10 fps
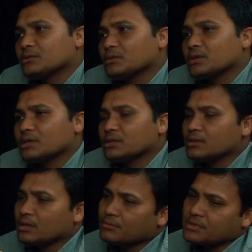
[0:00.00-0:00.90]
যন্ত্রটার
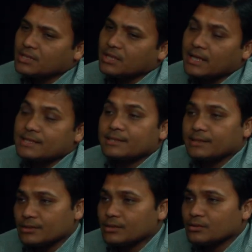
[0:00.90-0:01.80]
নাম হচ্ছে রাইস
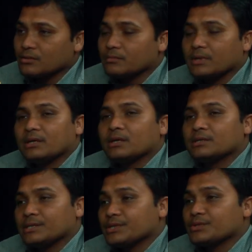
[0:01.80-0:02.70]
সিডার যন্ত্র বা
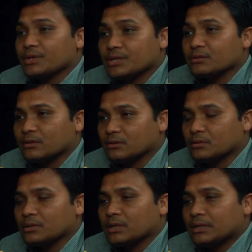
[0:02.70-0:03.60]
সিড সোয়িং যন্ত্র
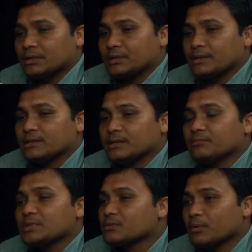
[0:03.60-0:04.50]
যেটা দিয়ে
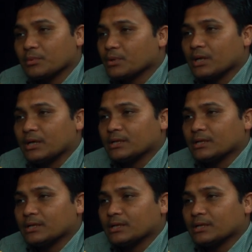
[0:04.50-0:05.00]
বীজ বপন করা